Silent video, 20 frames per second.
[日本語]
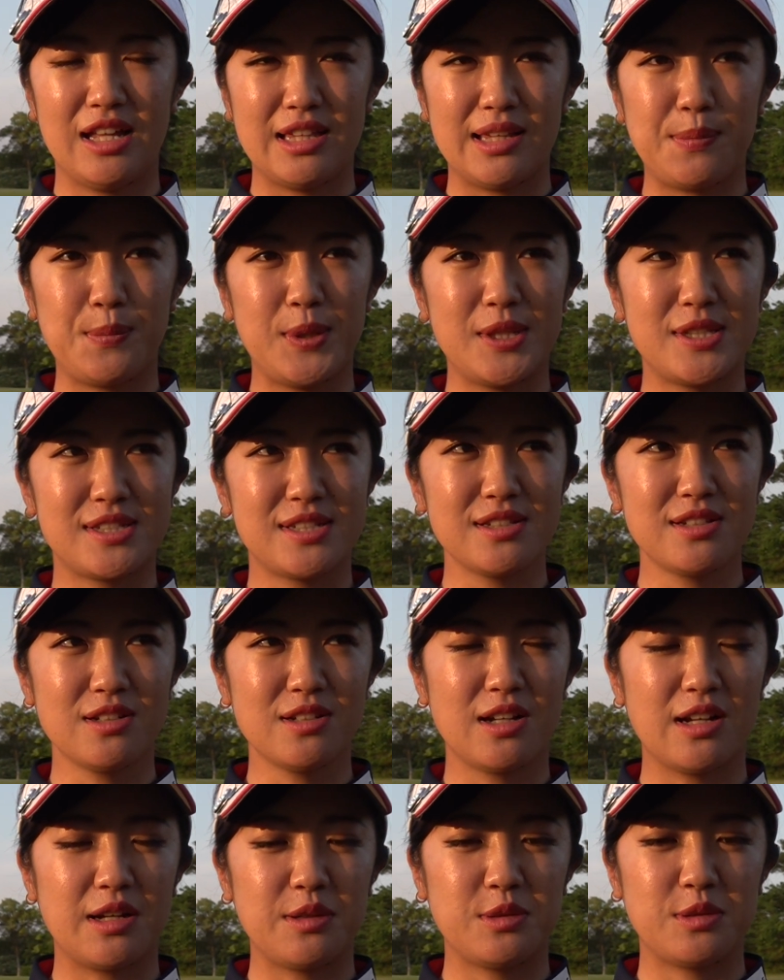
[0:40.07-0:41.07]
で
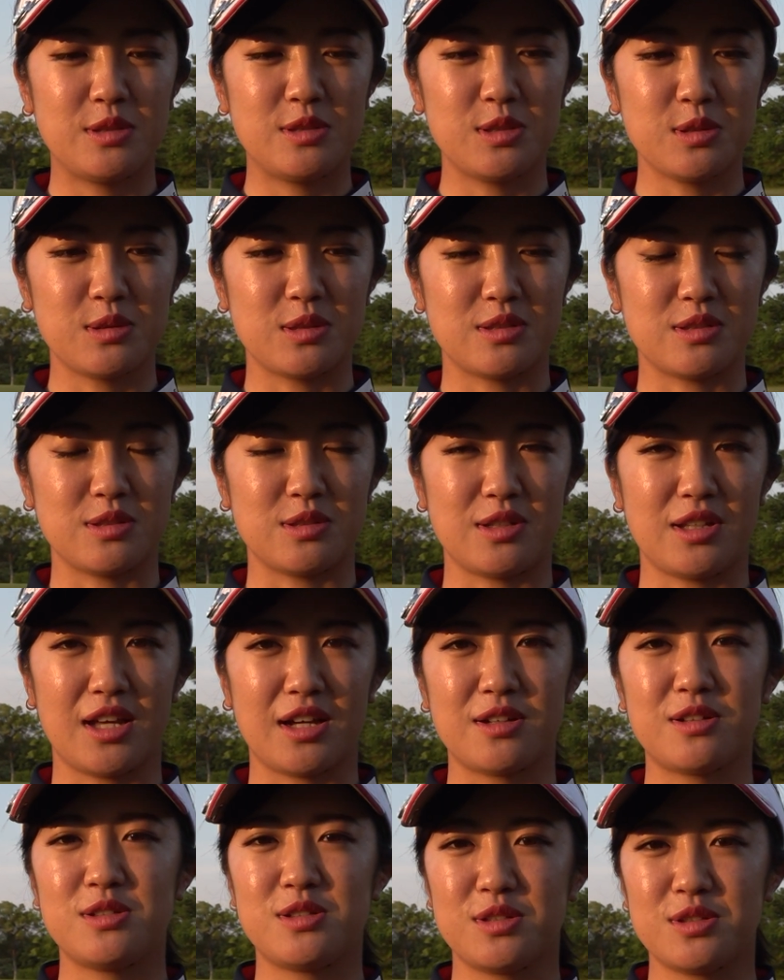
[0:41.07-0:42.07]
ピッチングがフルショットすると
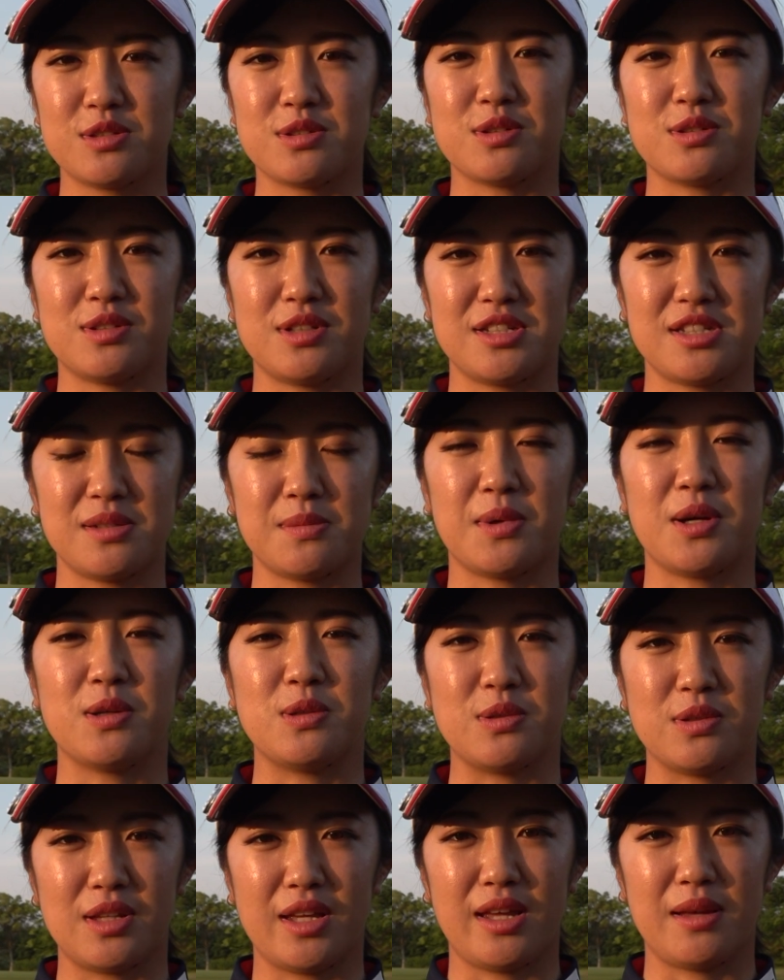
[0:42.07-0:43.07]
110飛んでしまう
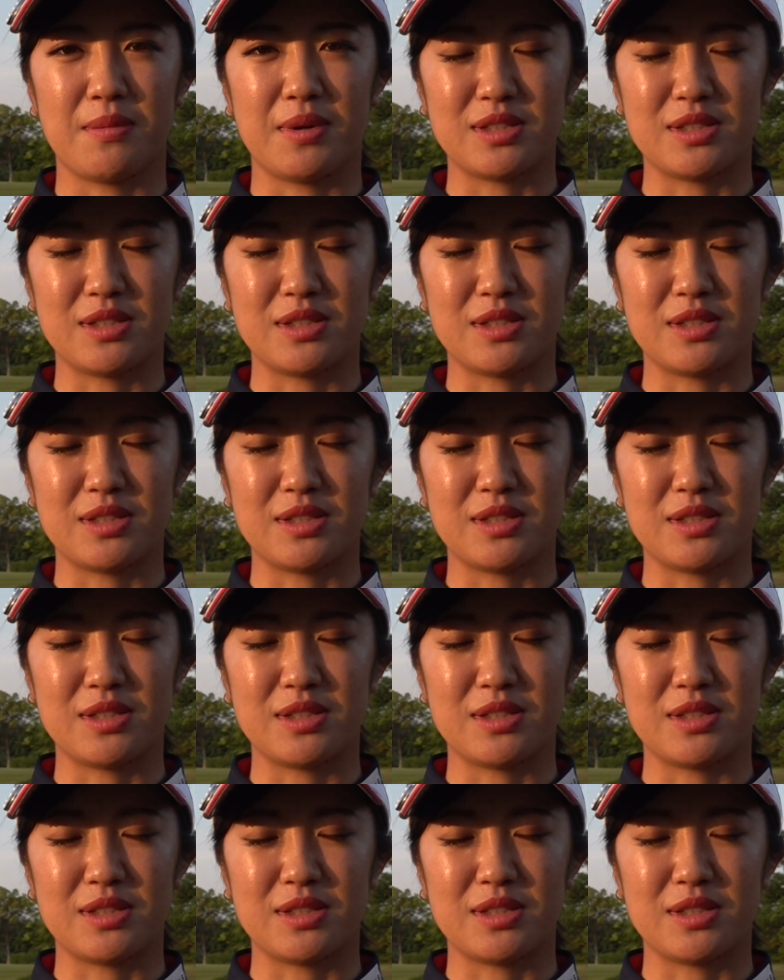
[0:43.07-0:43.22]
ので、